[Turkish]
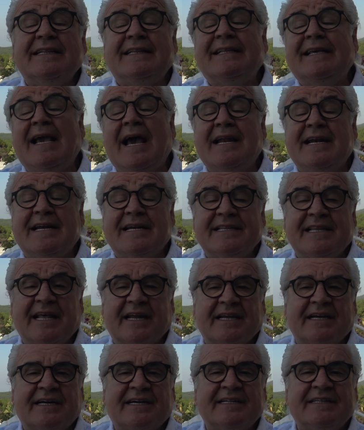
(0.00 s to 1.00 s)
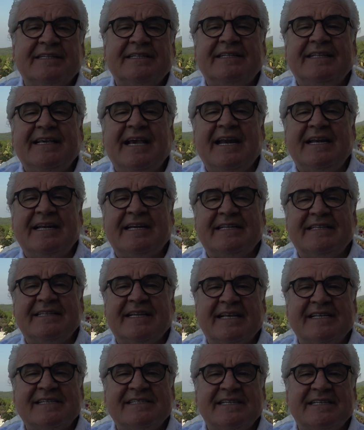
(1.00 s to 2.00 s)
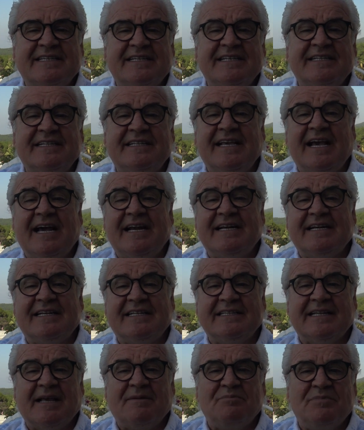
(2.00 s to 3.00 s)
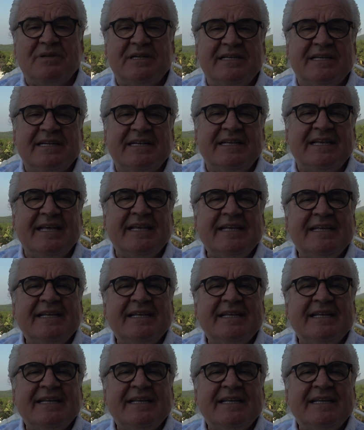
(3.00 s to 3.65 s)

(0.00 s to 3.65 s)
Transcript: diğerlerinden akıllı, diğerlerinden zeki, diğerlerinden bilgili,